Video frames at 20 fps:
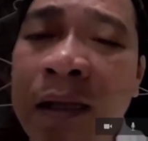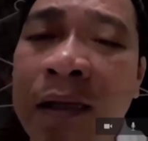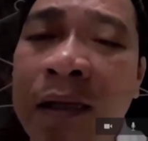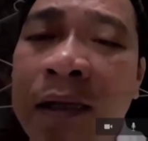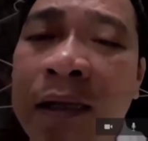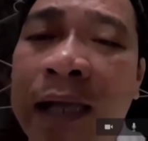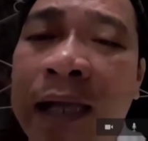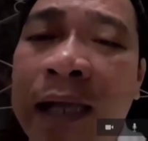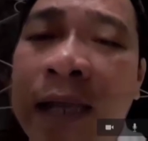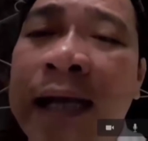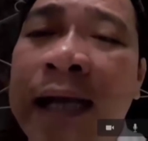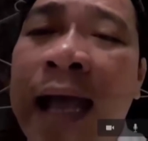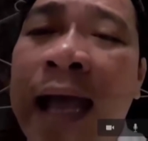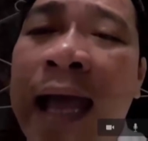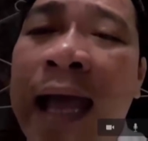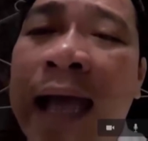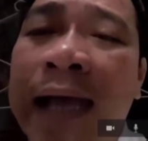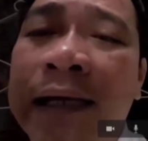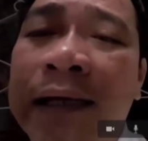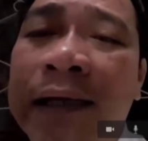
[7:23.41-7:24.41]
cái thứ
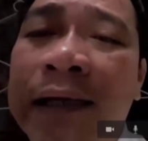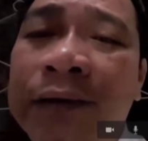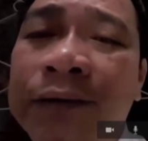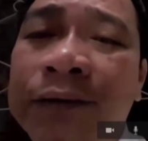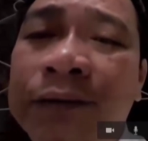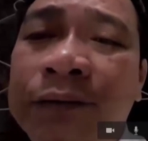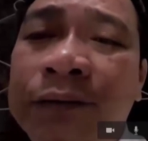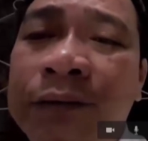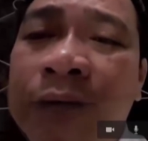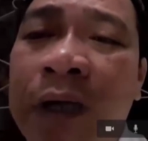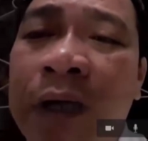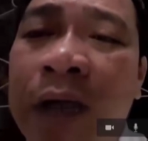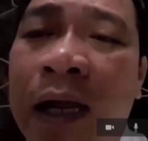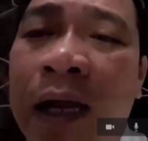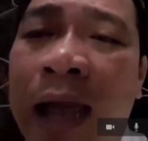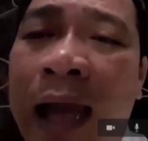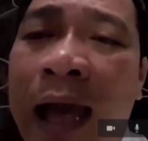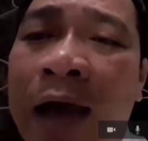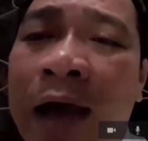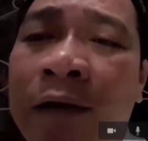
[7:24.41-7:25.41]
hai đó
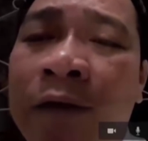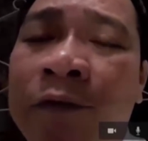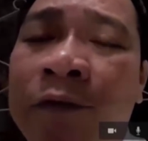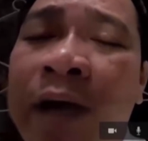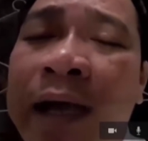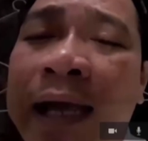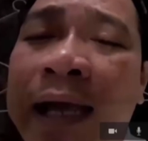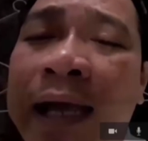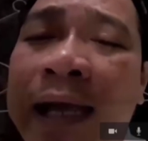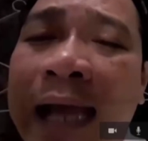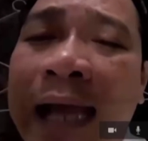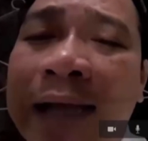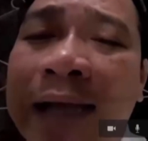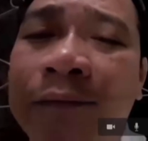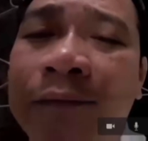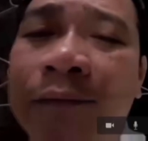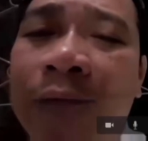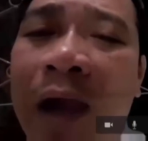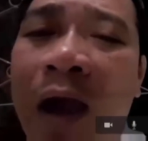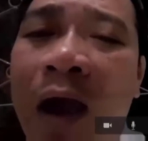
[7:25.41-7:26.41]
là với cái cách
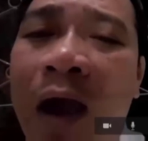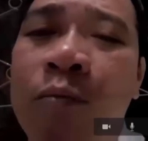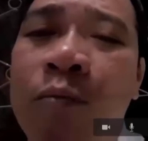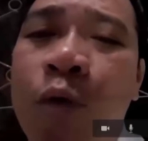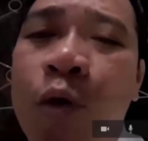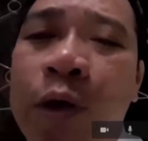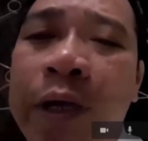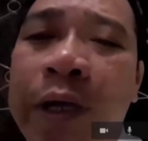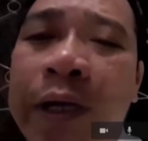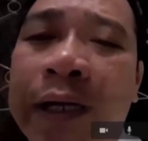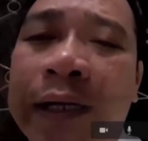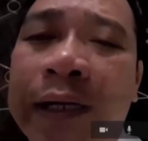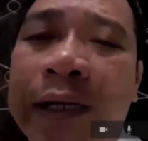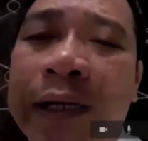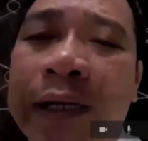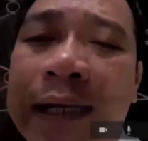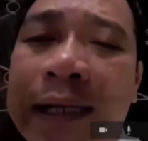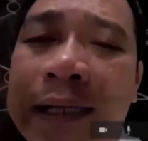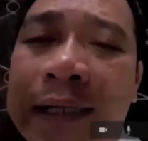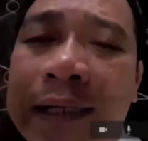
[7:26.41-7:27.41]
mà ông Bùi Hiền đề
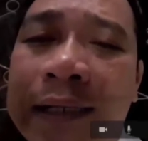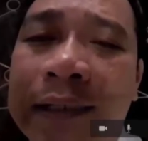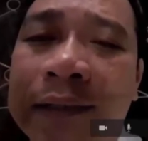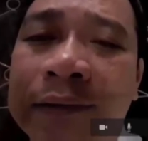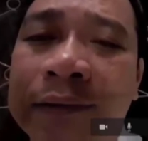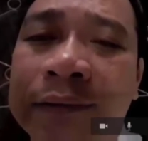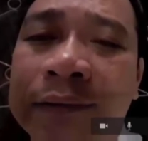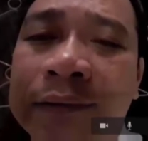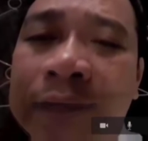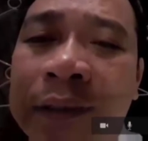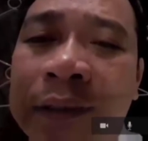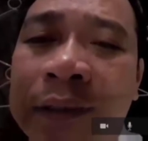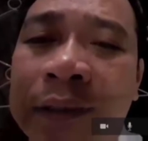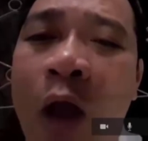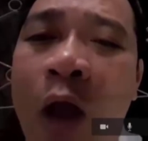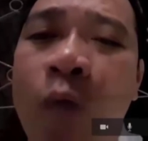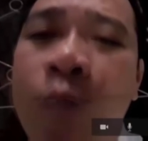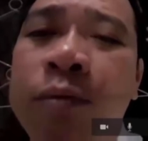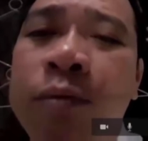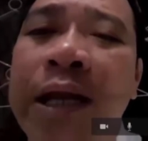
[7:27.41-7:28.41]
nghị đó thì
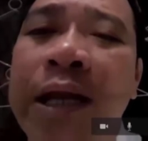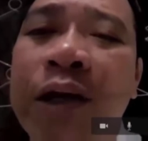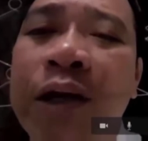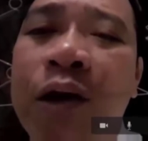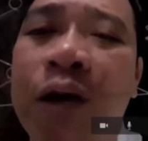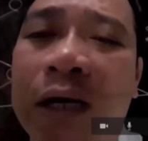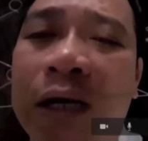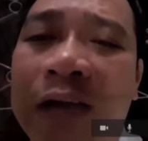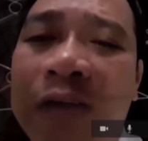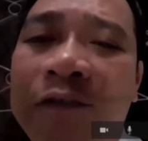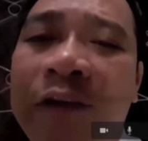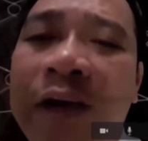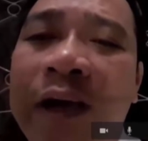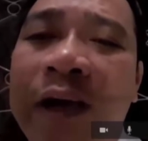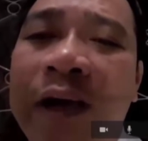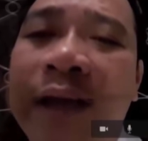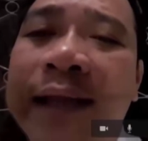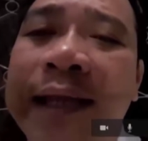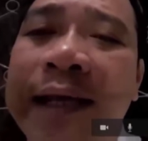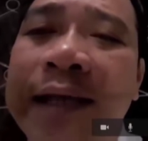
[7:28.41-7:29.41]
ông đi ngược lại với
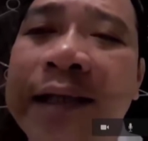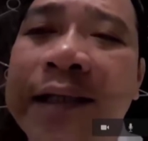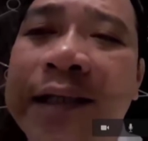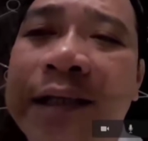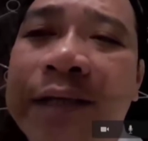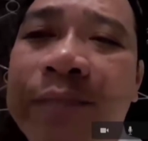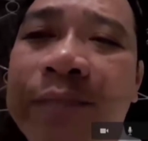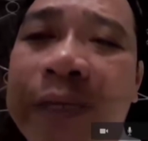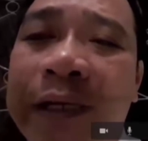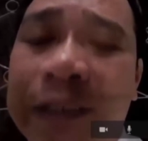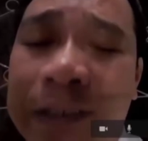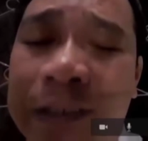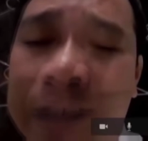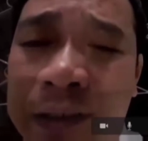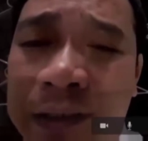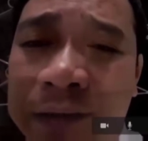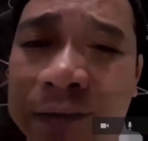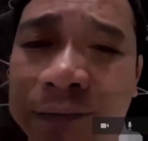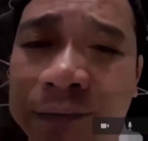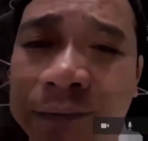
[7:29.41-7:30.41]
cái tiến trình bình
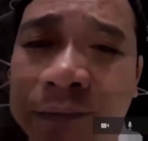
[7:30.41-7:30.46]
thường